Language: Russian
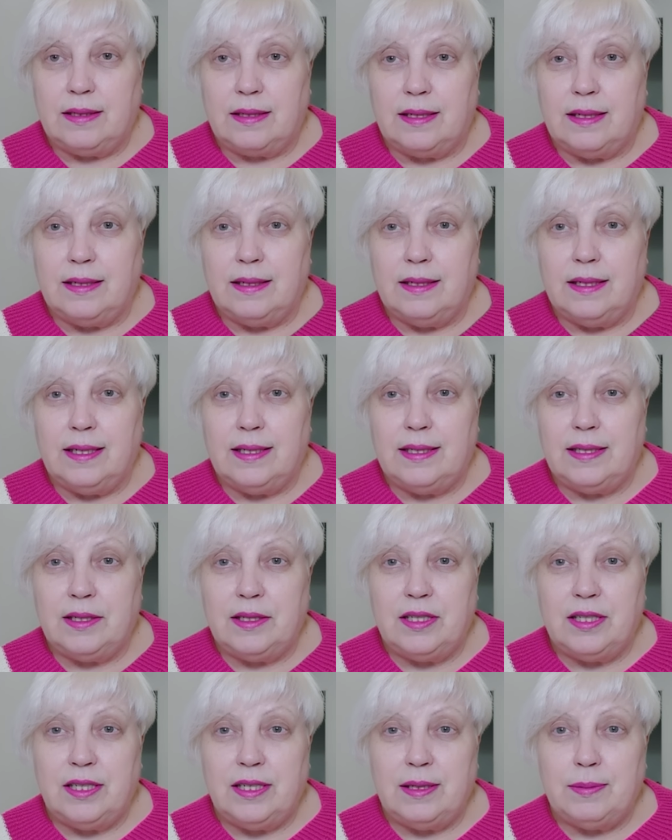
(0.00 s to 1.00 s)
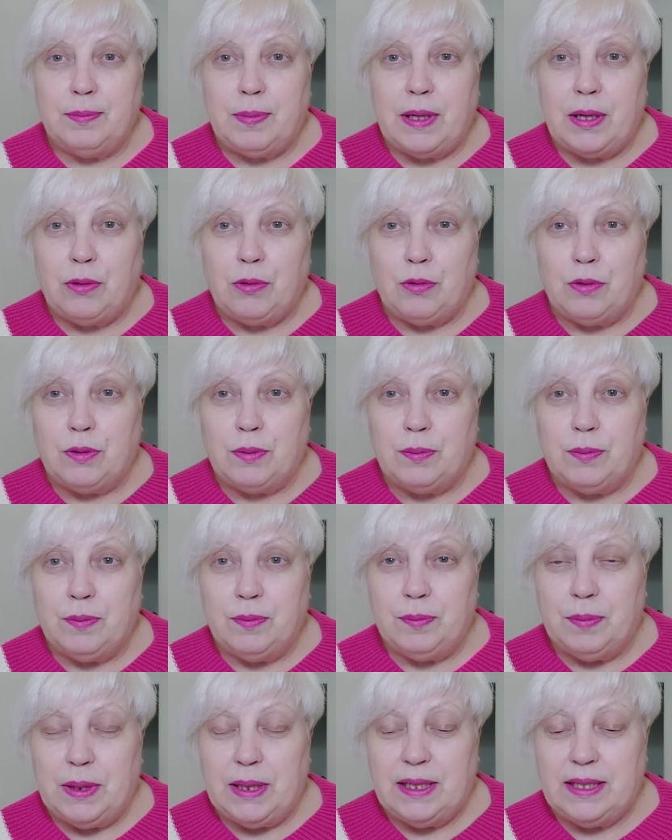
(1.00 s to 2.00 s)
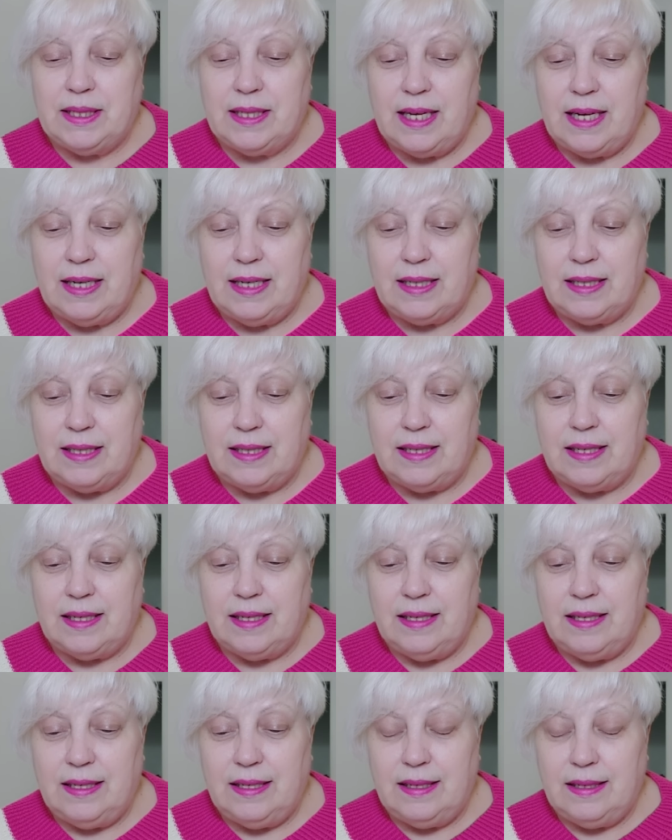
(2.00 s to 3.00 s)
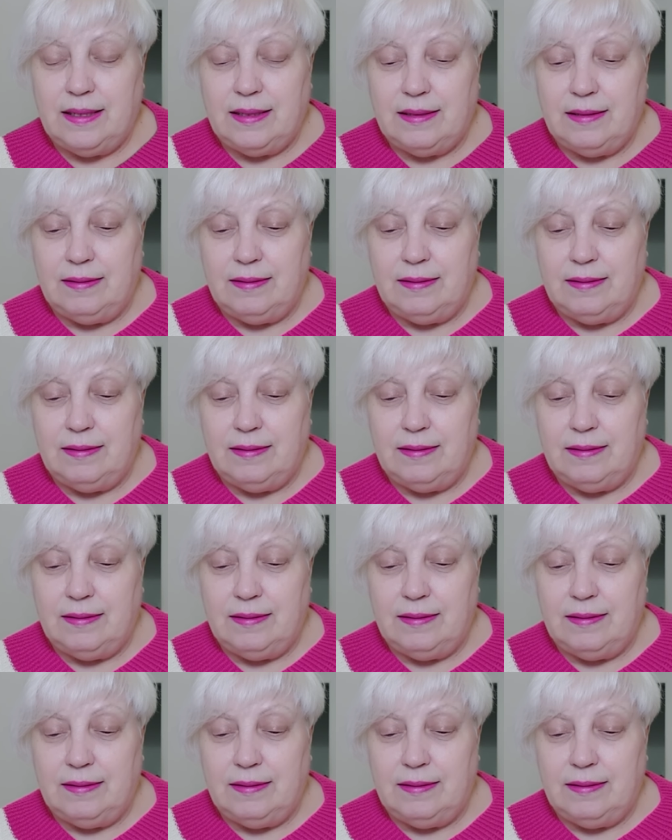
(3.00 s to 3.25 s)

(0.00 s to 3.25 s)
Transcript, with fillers: как говорится, через порог переставила и